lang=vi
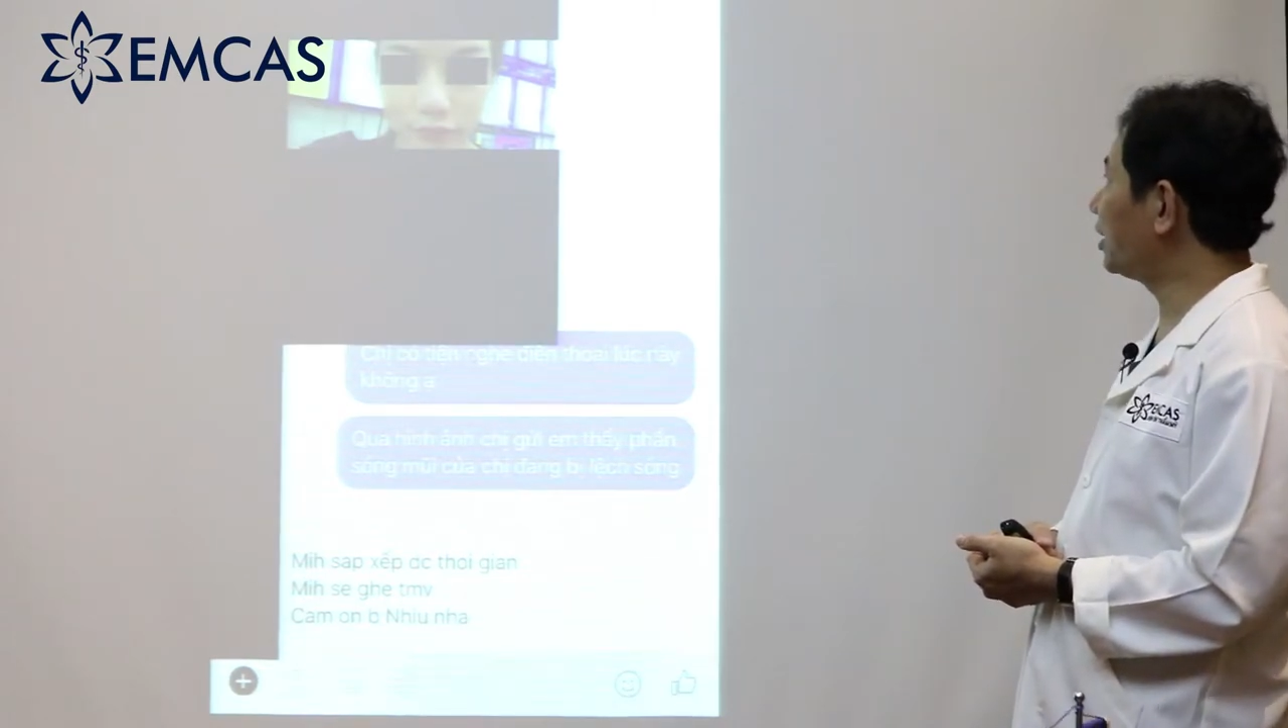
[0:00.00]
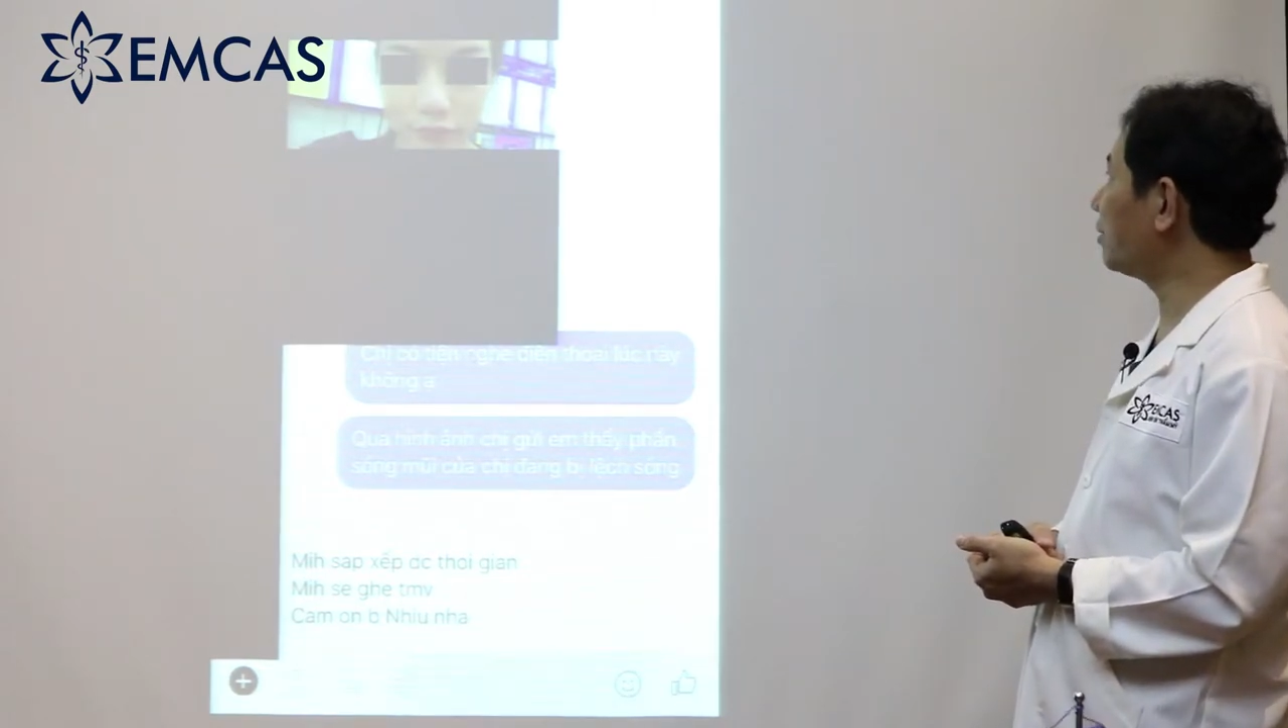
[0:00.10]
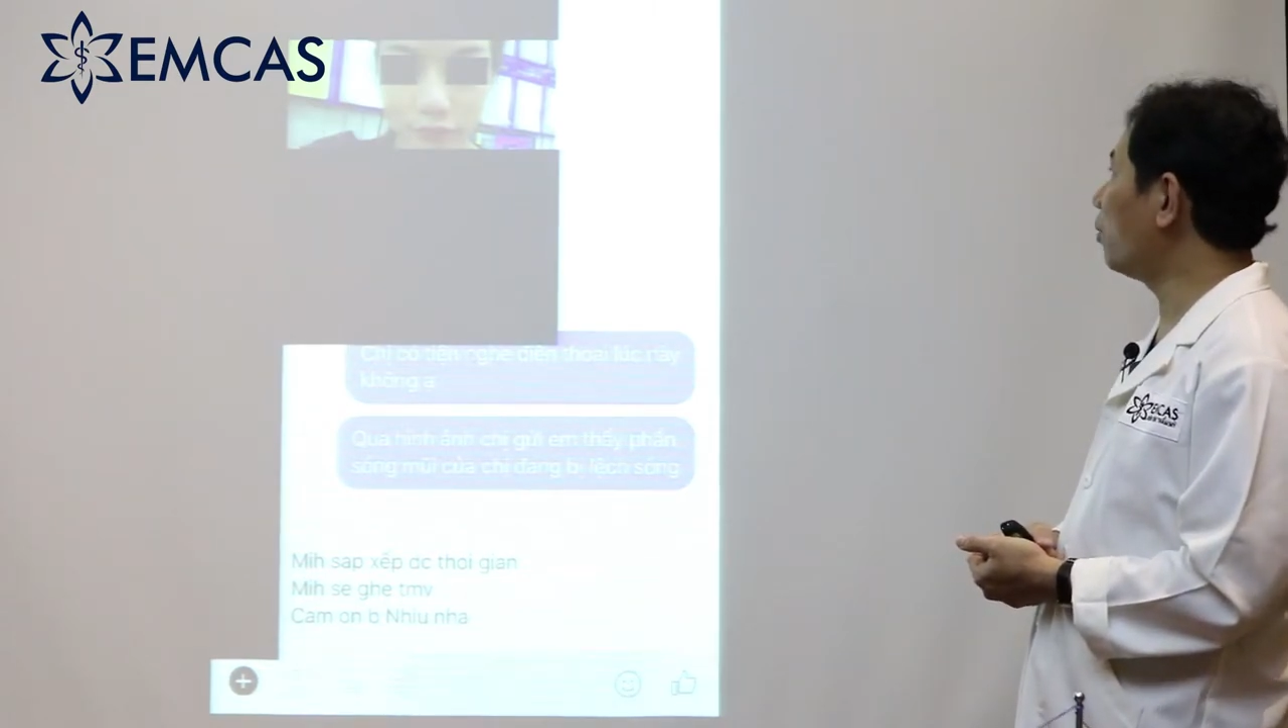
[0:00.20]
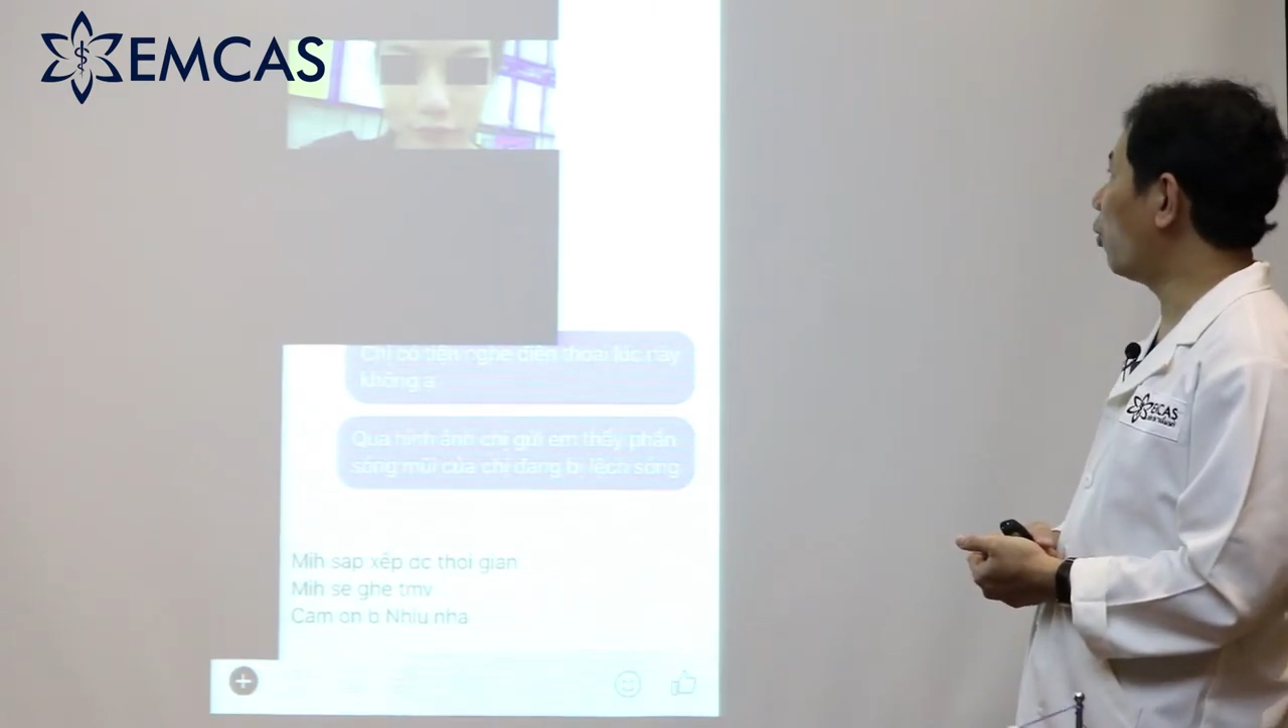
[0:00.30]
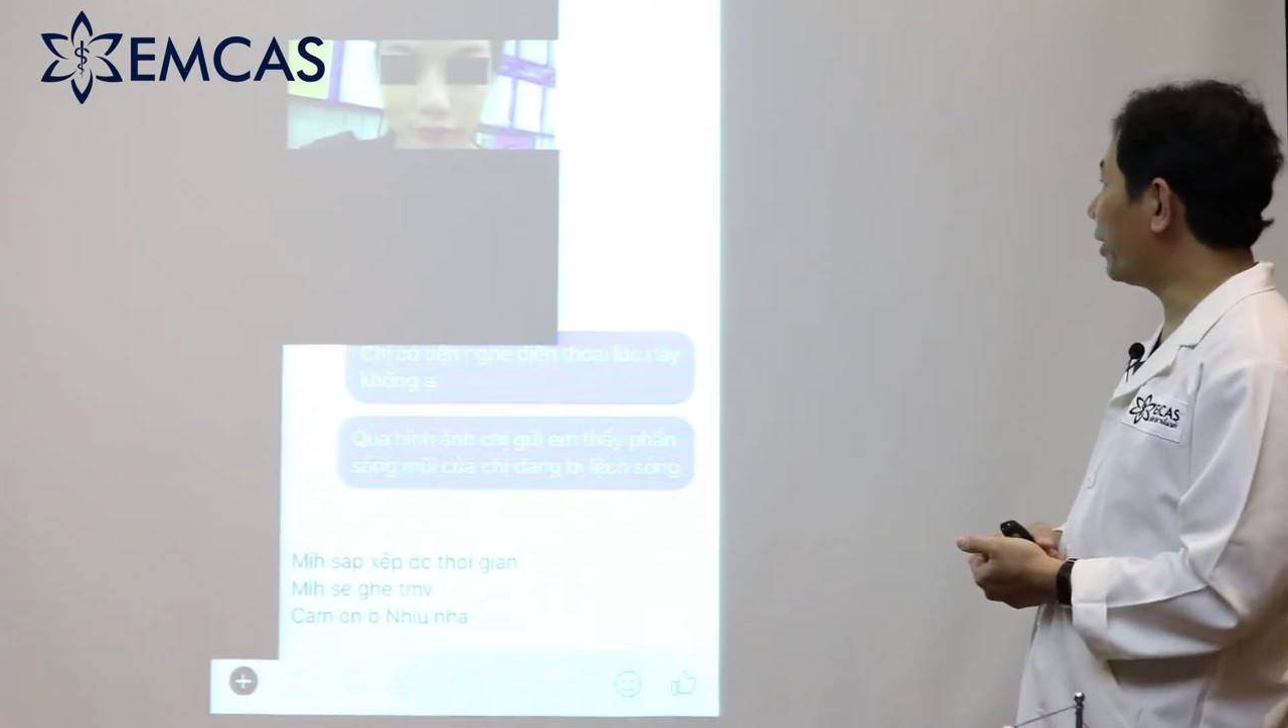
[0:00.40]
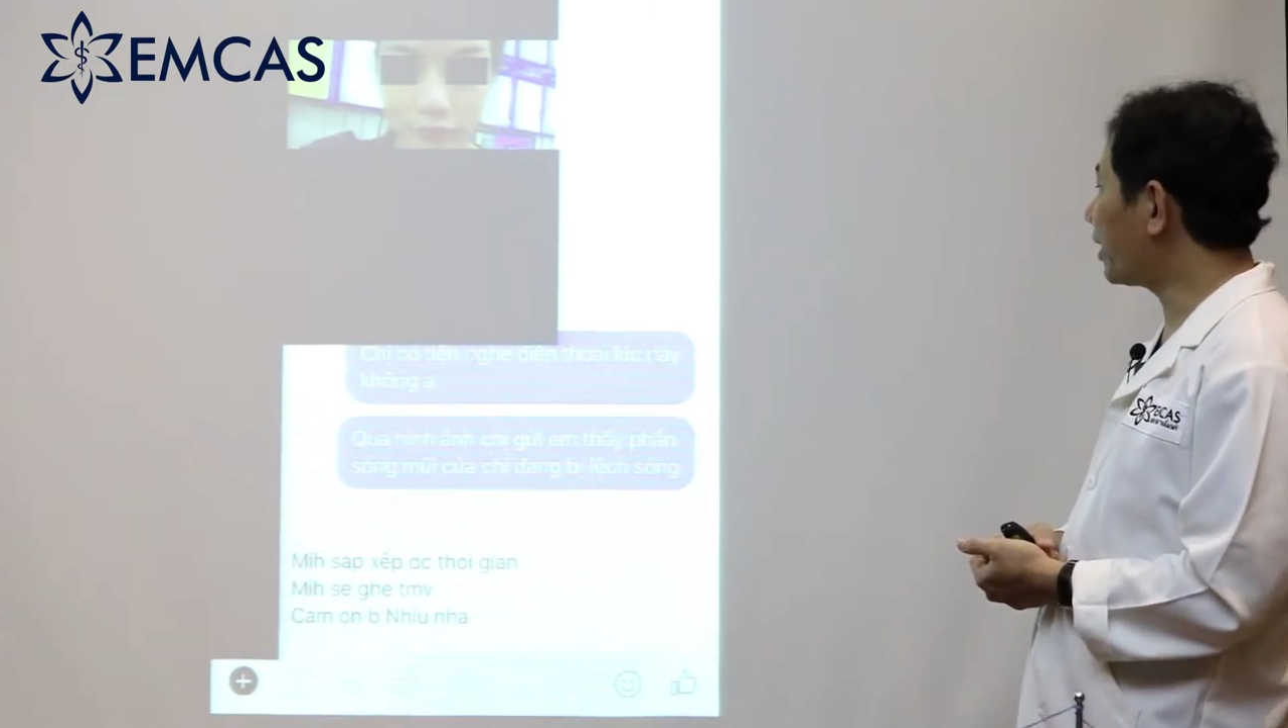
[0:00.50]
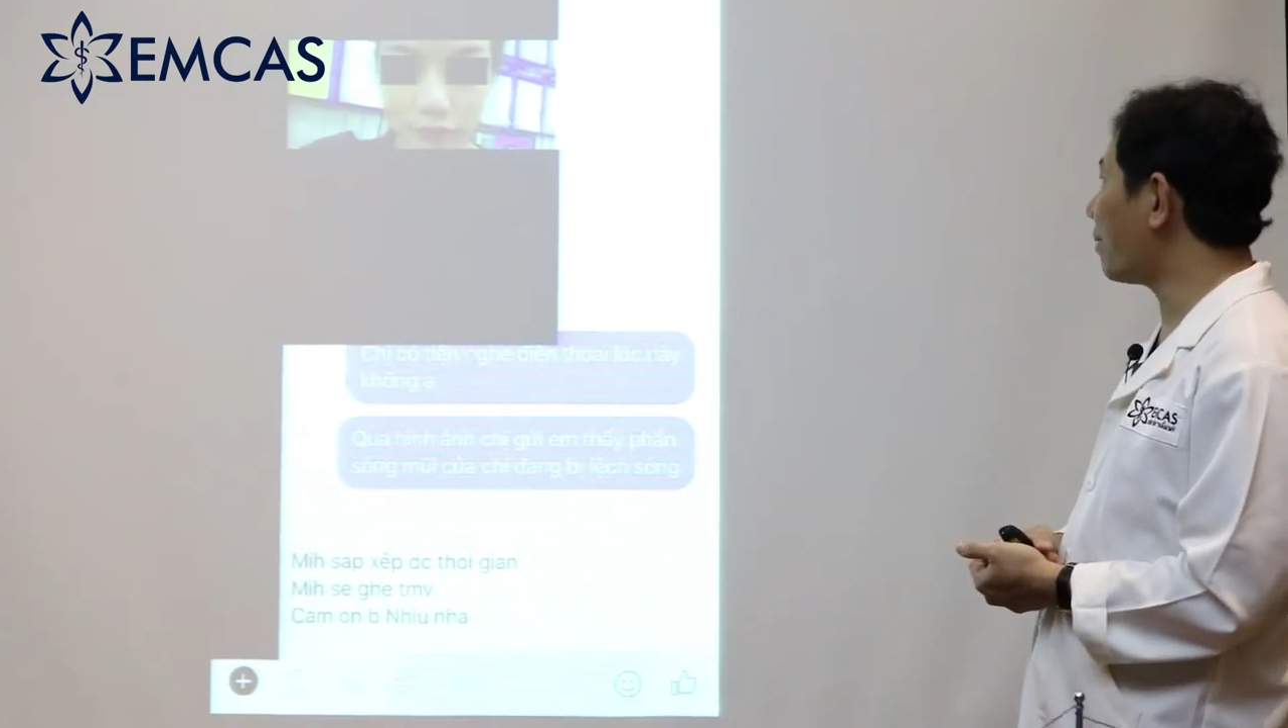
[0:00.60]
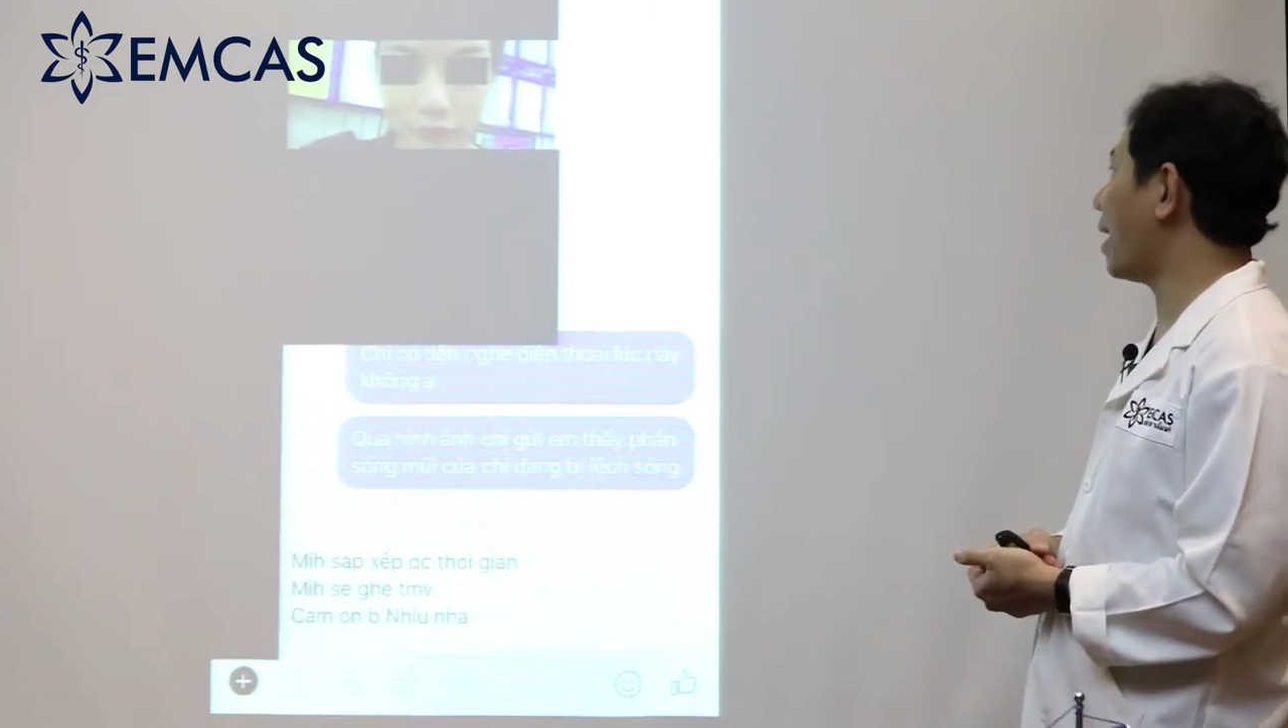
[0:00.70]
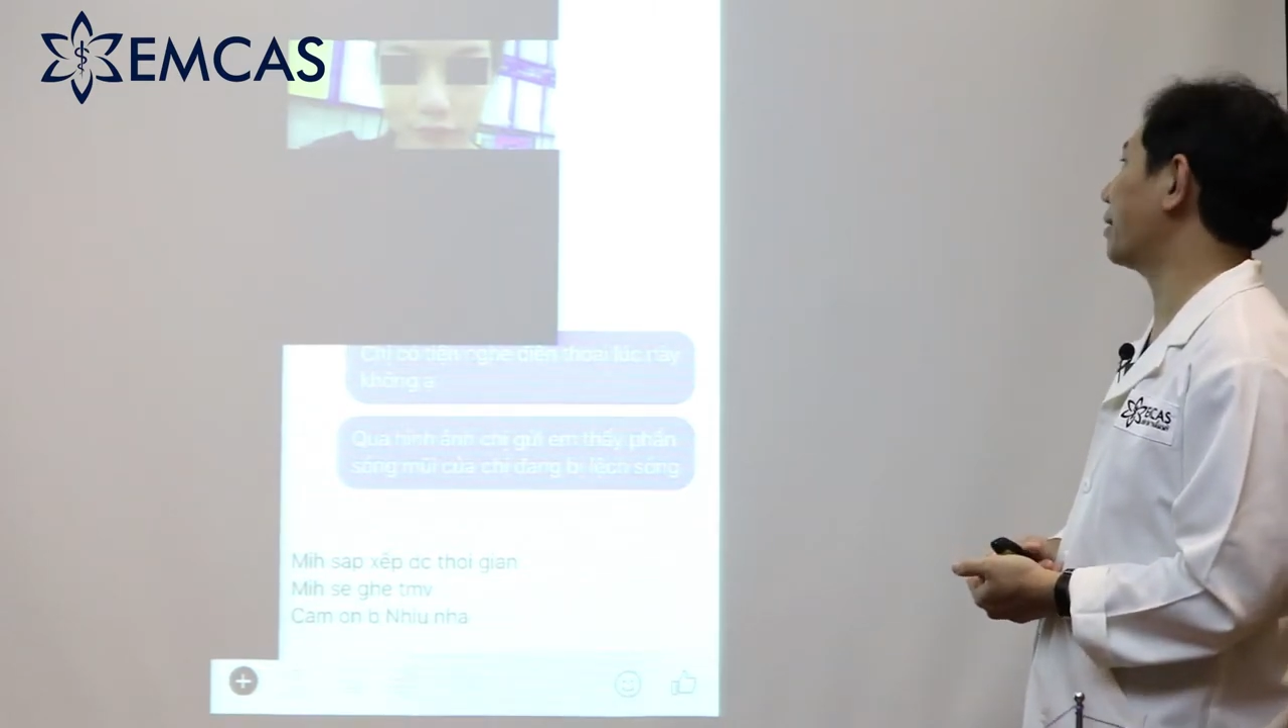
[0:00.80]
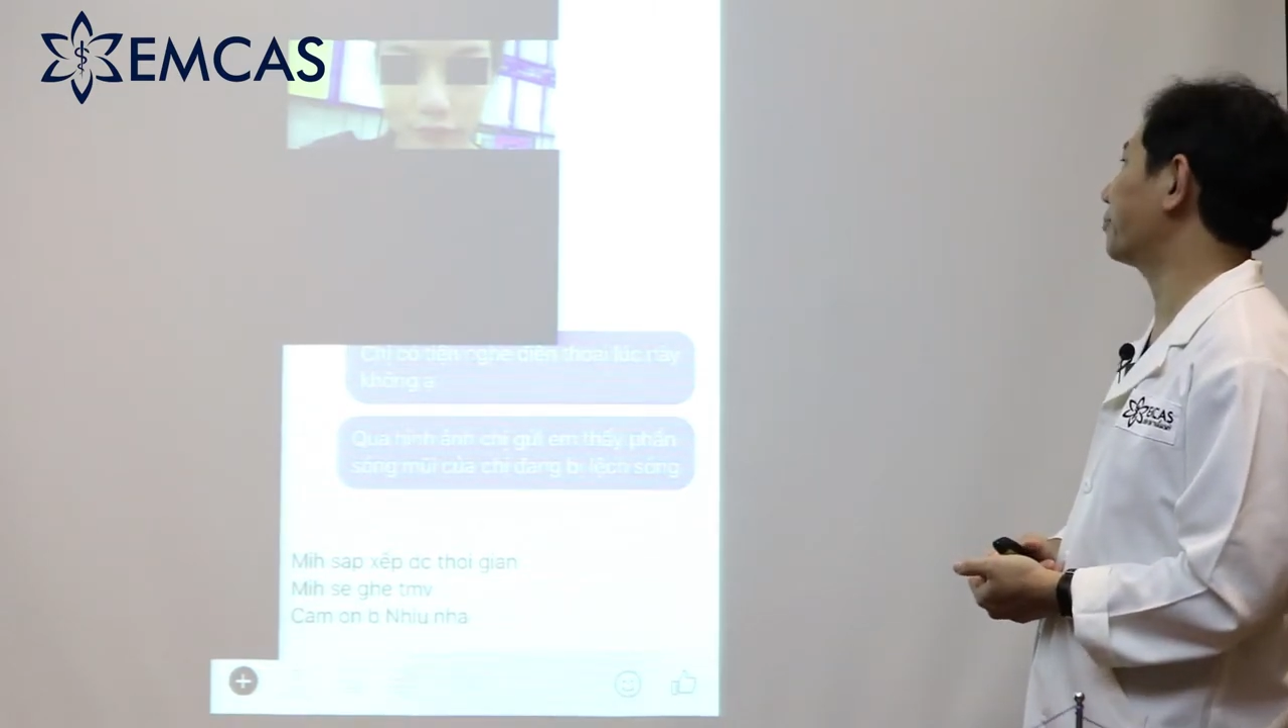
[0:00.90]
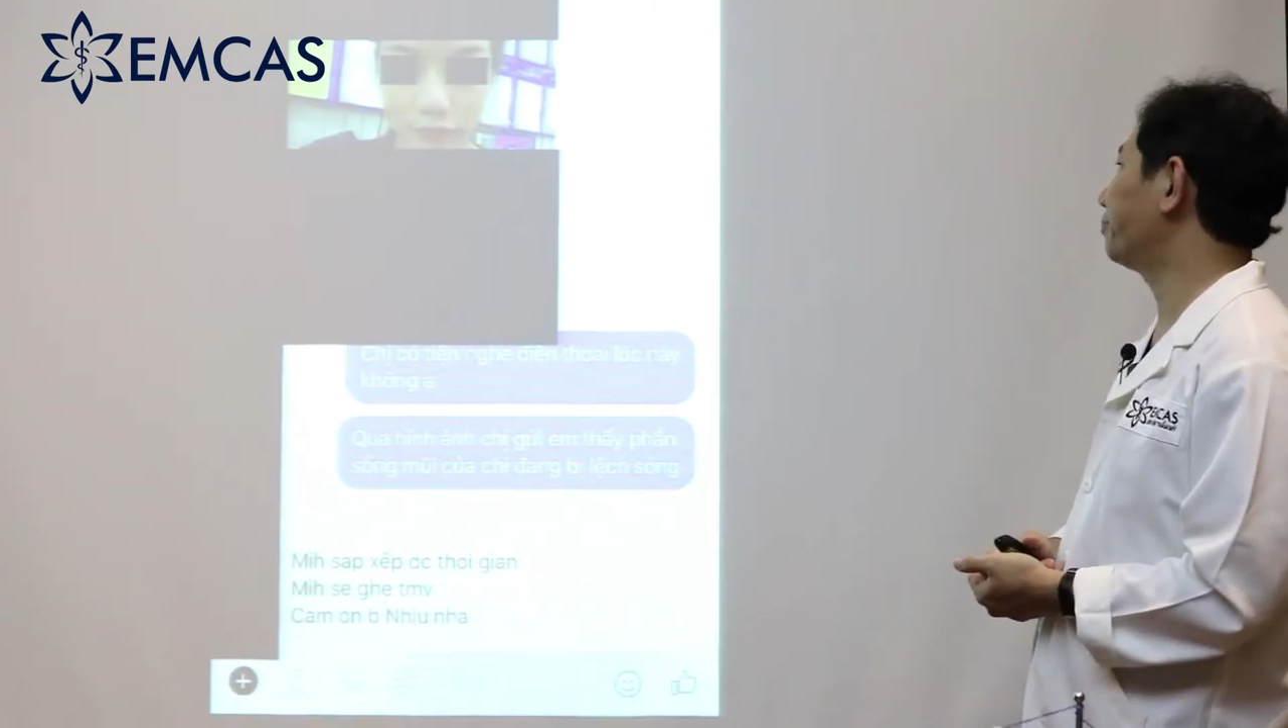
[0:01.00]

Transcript: chiếc mũi các bạn.